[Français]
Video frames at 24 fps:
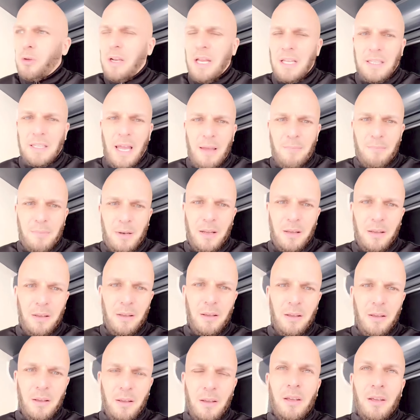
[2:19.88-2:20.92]
la table.
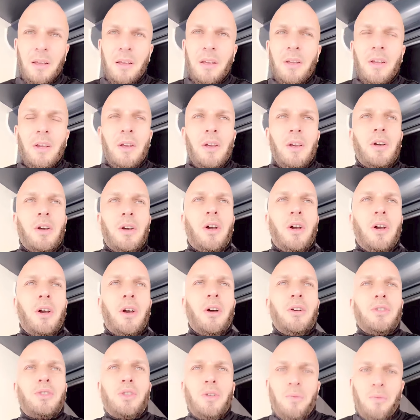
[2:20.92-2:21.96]

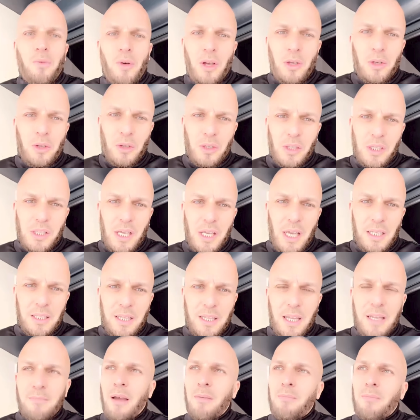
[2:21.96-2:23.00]
Quand tu vois que
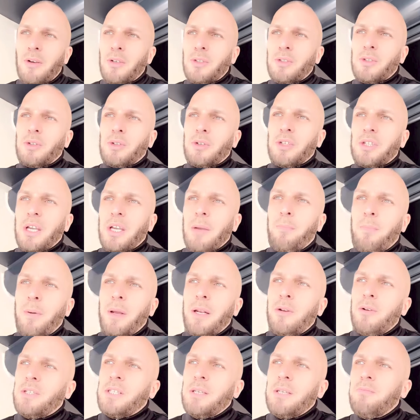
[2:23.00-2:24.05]
certaines mamans, ce que j'appelle
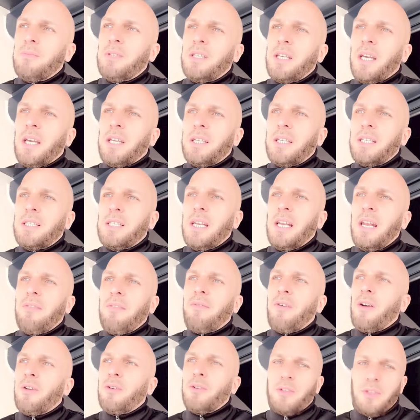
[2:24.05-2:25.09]
le cimetière des
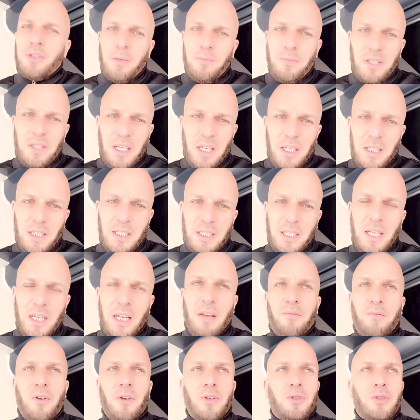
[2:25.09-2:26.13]
éléphants, le cimetière des
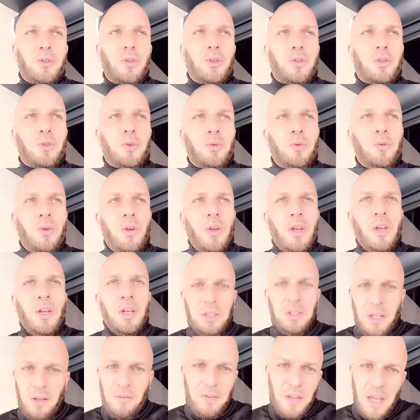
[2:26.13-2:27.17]
éléphants, ce sont
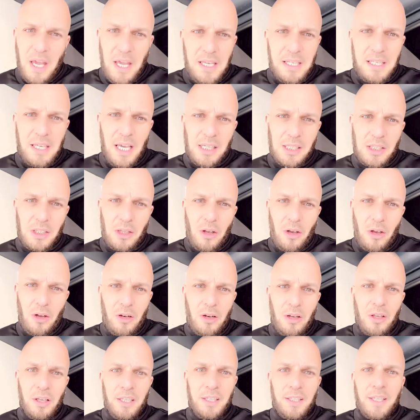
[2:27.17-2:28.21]
des vieilles
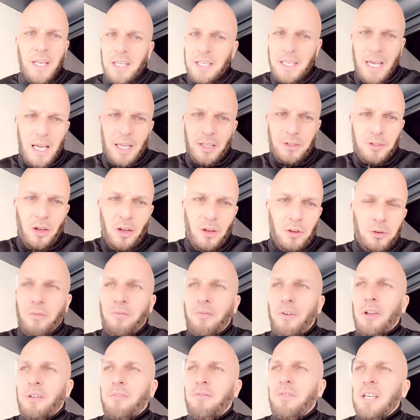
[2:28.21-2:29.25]
casseroles, des cardans de
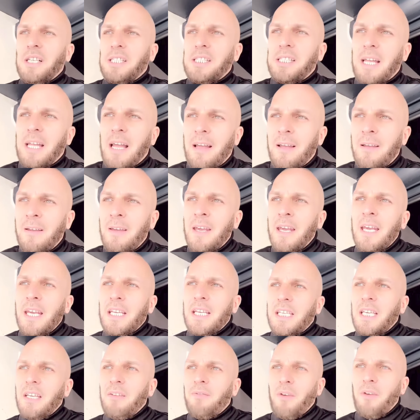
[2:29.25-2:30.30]
Ford Fiesta,
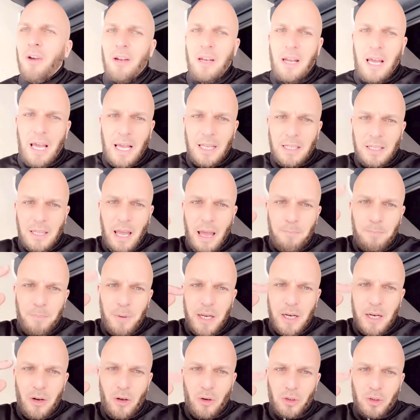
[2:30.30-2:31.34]
qui veulent rattraper
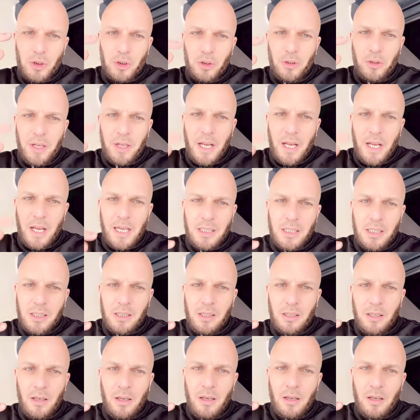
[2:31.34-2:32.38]
leur
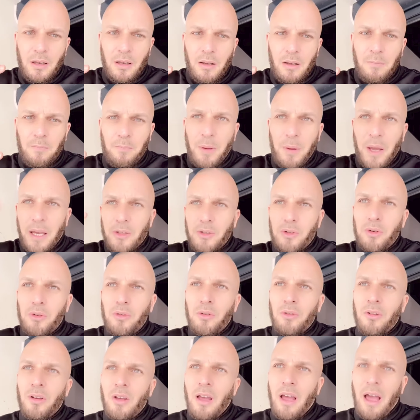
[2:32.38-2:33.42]
jeunesse
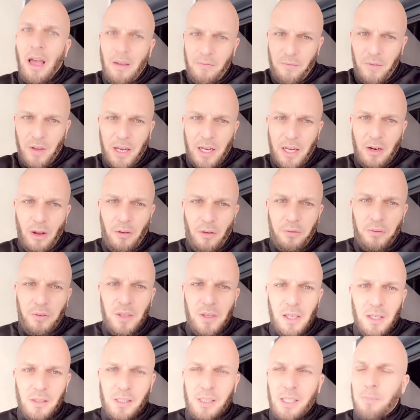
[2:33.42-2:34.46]
perdue avec leurs
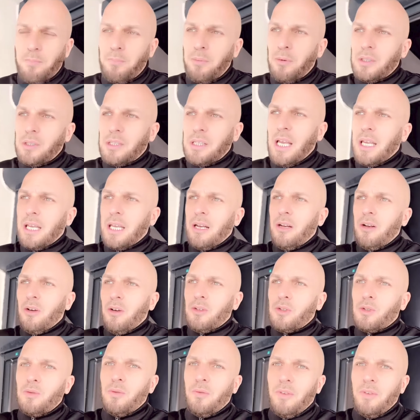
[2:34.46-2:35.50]
filles. C'est pour ça qu'elles
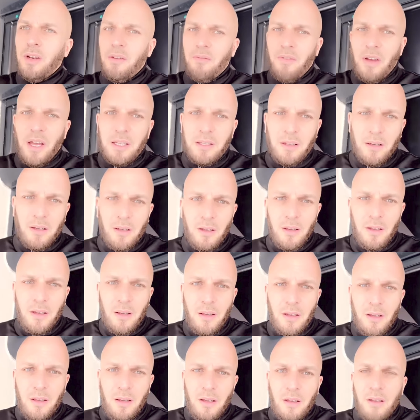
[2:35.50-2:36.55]
leur ouvrent les vannes.
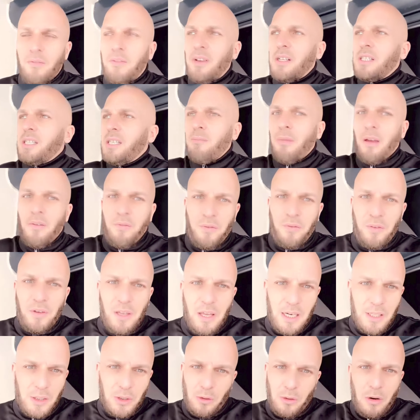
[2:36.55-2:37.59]
Vas-y ma fille,
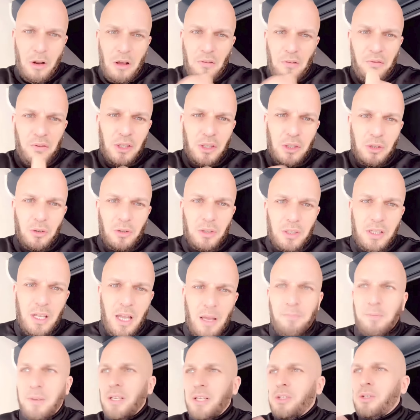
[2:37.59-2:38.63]
elles ont leur fille sur
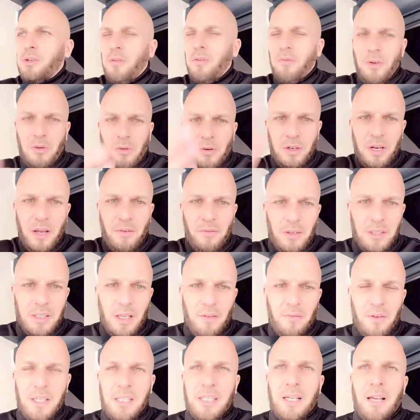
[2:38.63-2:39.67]
Snap, qu'est-ce que tu veux qu'on avance
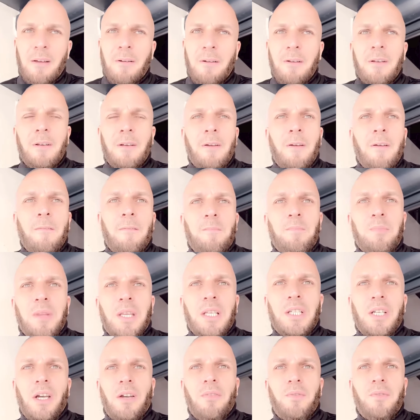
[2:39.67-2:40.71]
avec ça
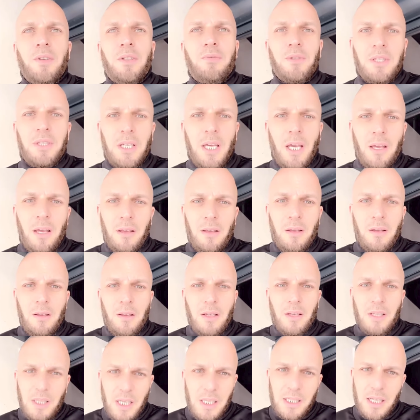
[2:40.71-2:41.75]
j'ai envie de vous dire,
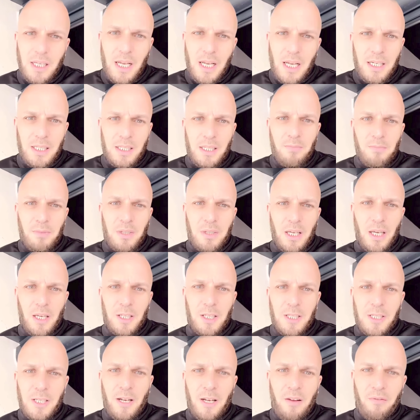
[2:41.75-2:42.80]
c'est ça le cimetière
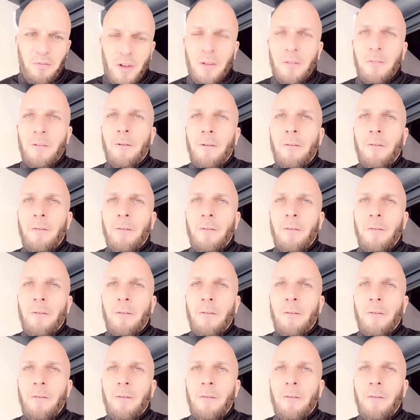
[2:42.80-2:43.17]
des éléphants.